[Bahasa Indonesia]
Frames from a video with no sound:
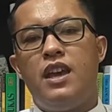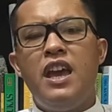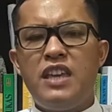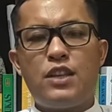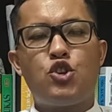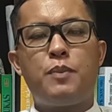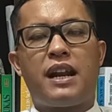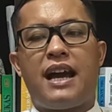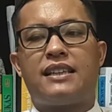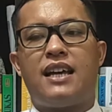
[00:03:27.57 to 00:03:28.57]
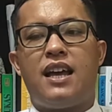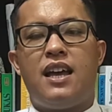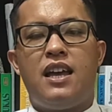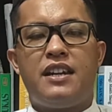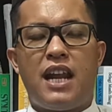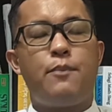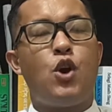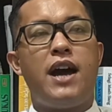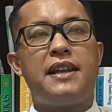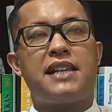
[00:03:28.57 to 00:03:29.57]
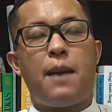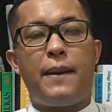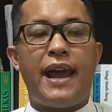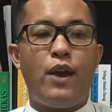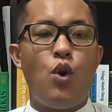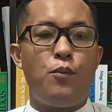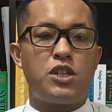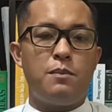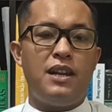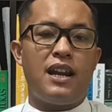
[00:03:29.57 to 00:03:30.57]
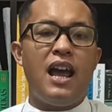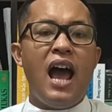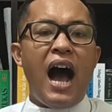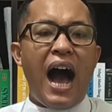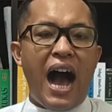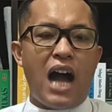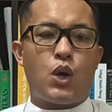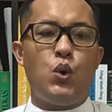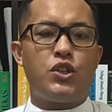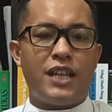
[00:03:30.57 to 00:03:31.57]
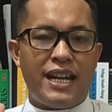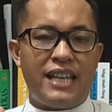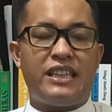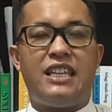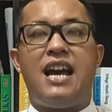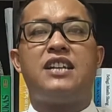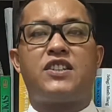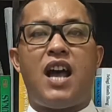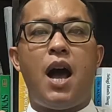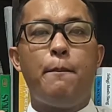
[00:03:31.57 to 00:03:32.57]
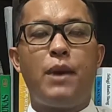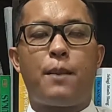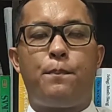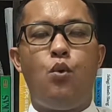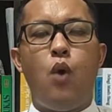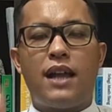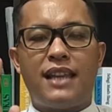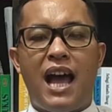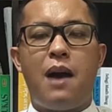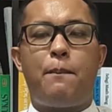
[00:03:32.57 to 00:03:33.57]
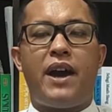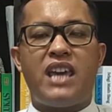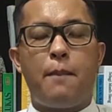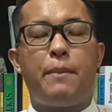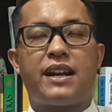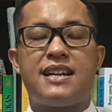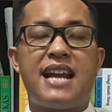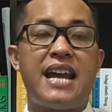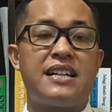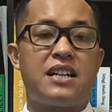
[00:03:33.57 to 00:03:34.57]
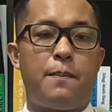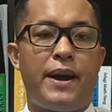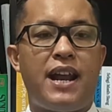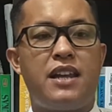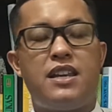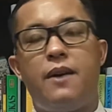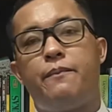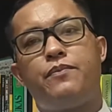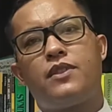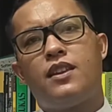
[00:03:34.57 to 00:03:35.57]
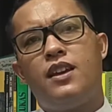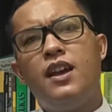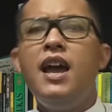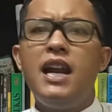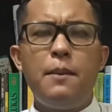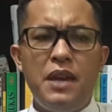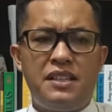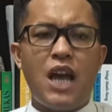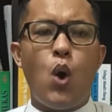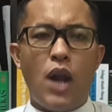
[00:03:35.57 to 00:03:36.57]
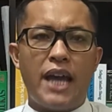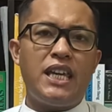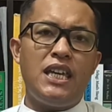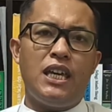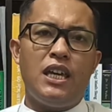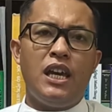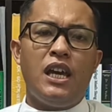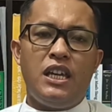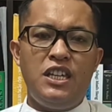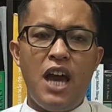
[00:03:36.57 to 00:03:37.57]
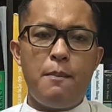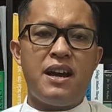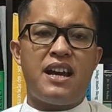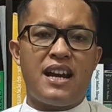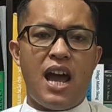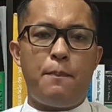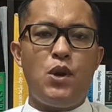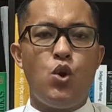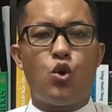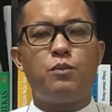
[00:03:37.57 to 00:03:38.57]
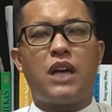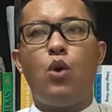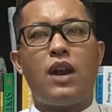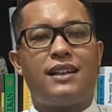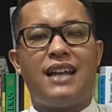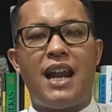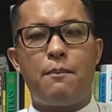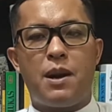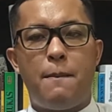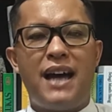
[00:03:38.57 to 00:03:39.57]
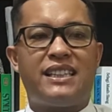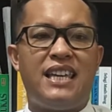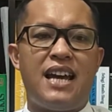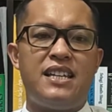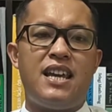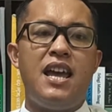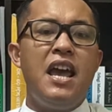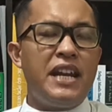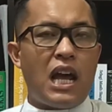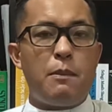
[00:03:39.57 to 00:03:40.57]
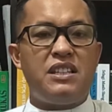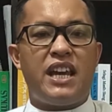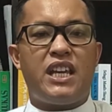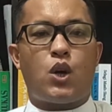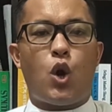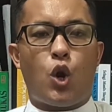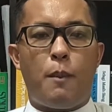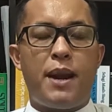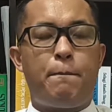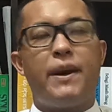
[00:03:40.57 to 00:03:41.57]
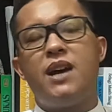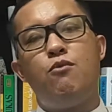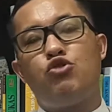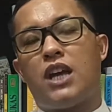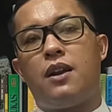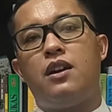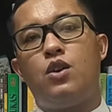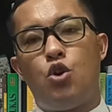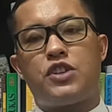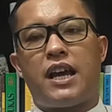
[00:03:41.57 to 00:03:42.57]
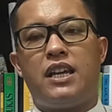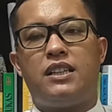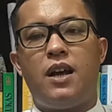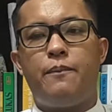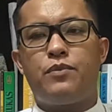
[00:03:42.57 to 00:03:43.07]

Yesus berkata dalam Yohanes 8 ayat 29, Aku senantiasa berbuat apa yang berkenan kepadanya. Lebih jauh lagi, ia menggenapi hukum Taurat dalam kematiannya dengan menjadi korban penebusan dosa kita.